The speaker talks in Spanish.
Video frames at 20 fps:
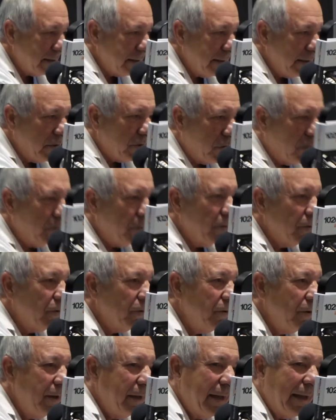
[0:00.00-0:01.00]
es
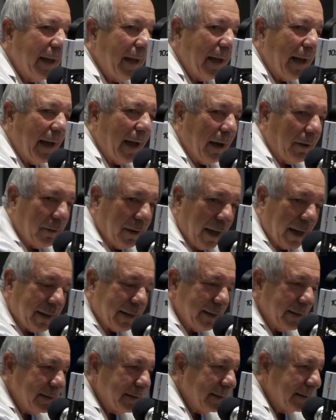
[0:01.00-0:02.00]
incómodo
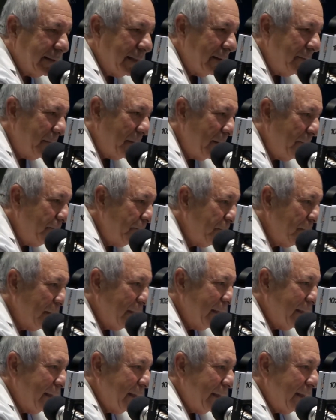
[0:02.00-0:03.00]
hablar de este tema
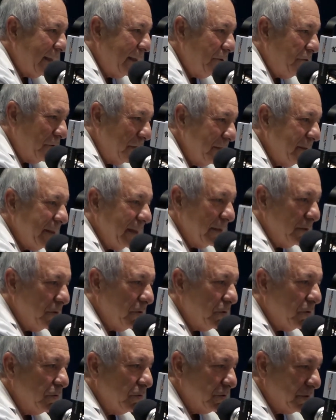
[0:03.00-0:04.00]
y yo
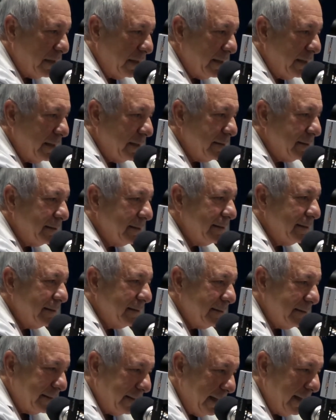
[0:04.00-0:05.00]
entiendo que ustedes
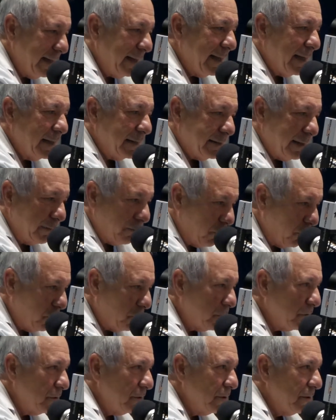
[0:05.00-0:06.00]
tienen el
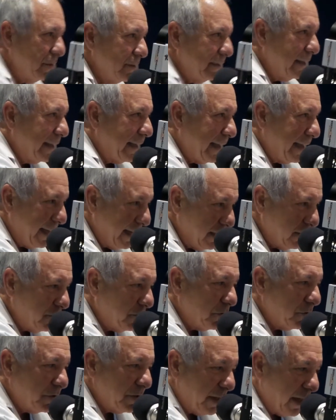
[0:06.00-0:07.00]
temor de que
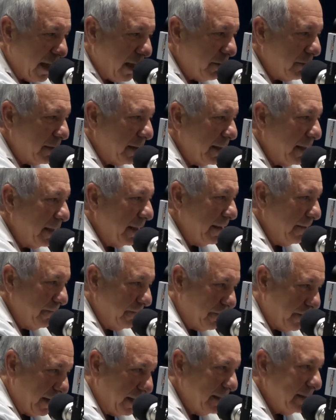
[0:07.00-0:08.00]
esto se hable en
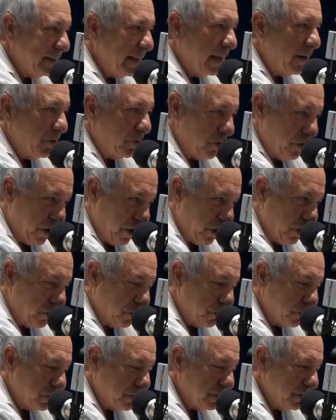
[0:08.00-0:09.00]
frente a los
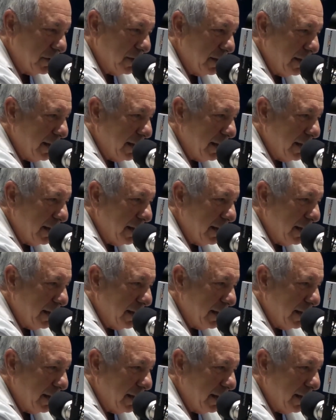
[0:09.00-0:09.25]
niños.